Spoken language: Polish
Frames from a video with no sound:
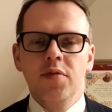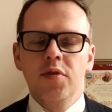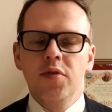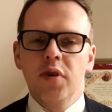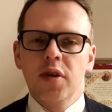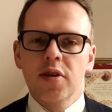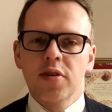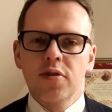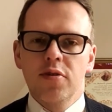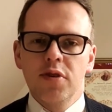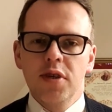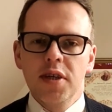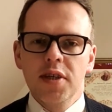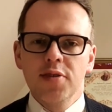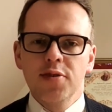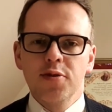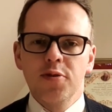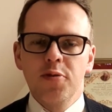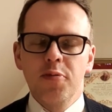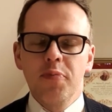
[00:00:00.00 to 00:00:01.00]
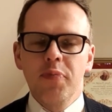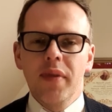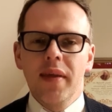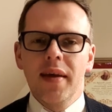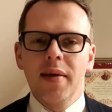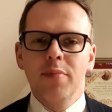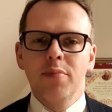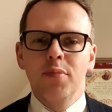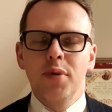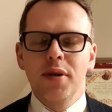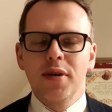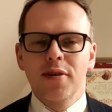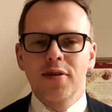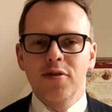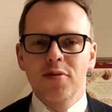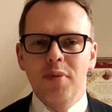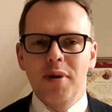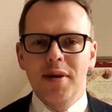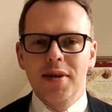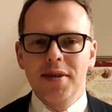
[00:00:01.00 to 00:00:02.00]
Wiwat Cor Jezu,
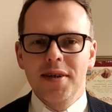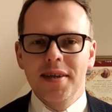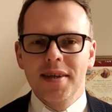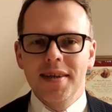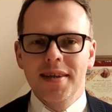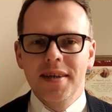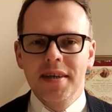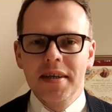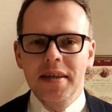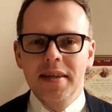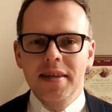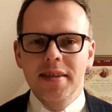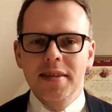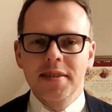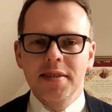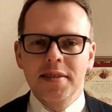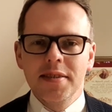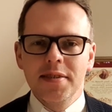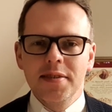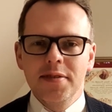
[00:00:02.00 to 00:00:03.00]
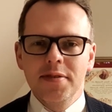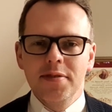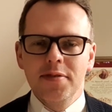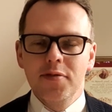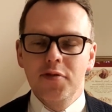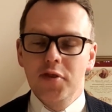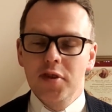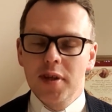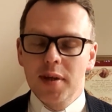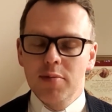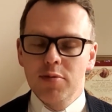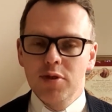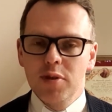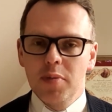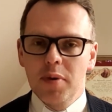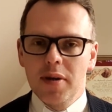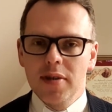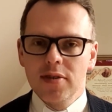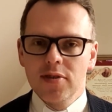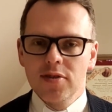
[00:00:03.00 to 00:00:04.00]
Percor Marie. Y, witam Cię
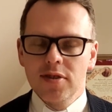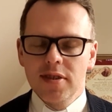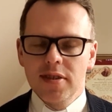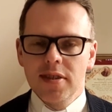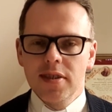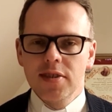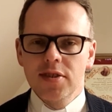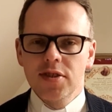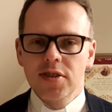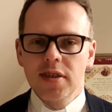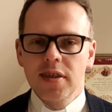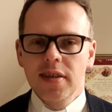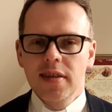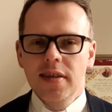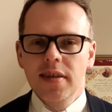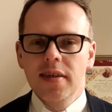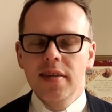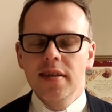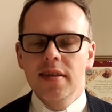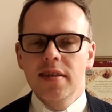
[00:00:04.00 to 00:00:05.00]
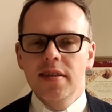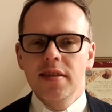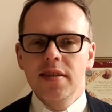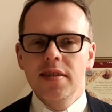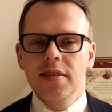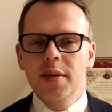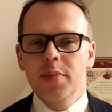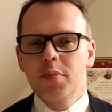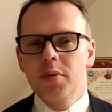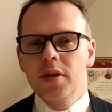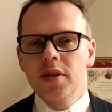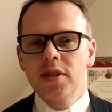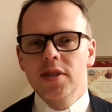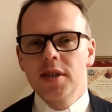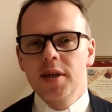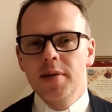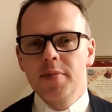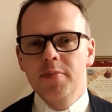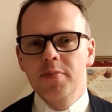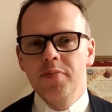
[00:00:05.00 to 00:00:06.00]
bardzo serdecznie i
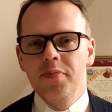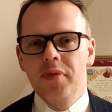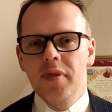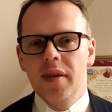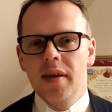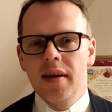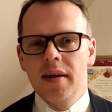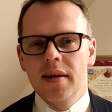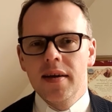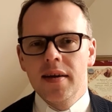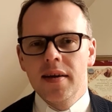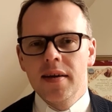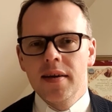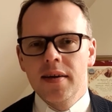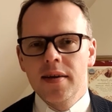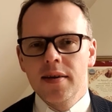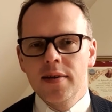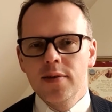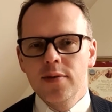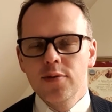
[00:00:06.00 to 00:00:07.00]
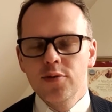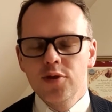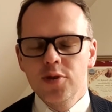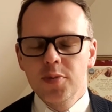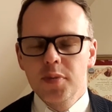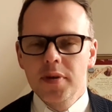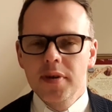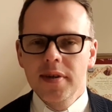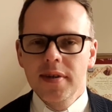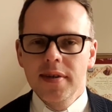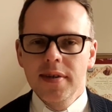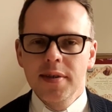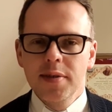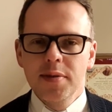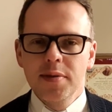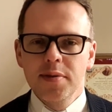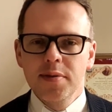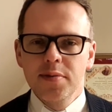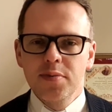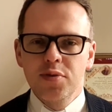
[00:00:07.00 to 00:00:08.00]
zapraszam na ósmy
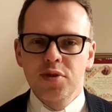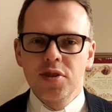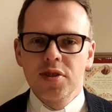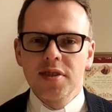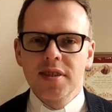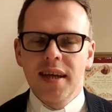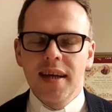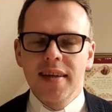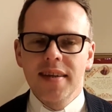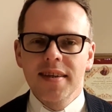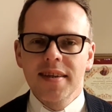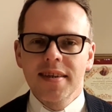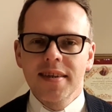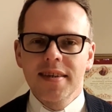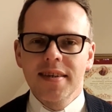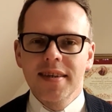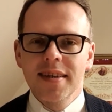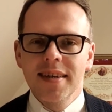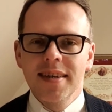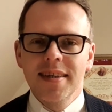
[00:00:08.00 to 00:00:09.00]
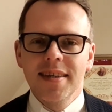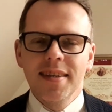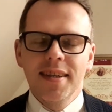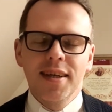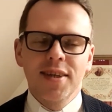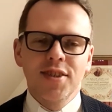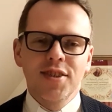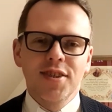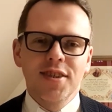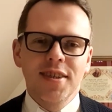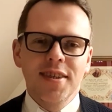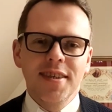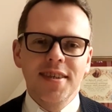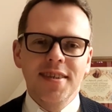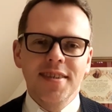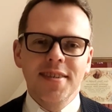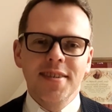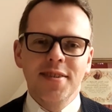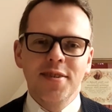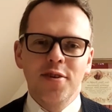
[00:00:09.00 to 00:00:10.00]
przystanek
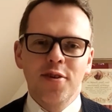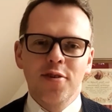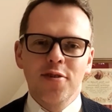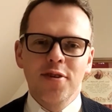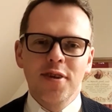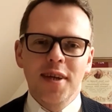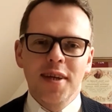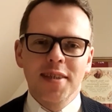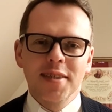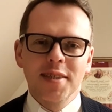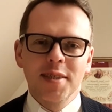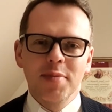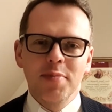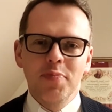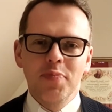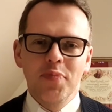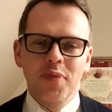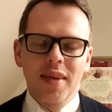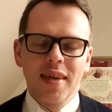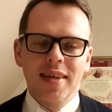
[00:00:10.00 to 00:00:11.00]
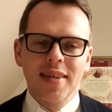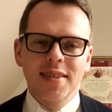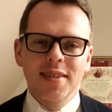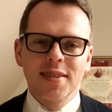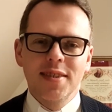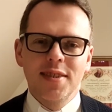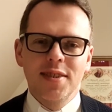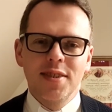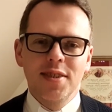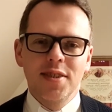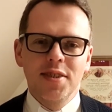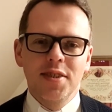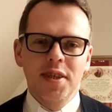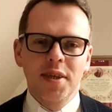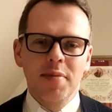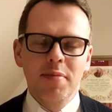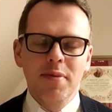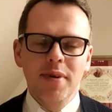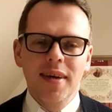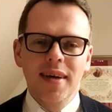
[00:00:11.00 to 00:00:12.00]
naszej drogi razem z życiem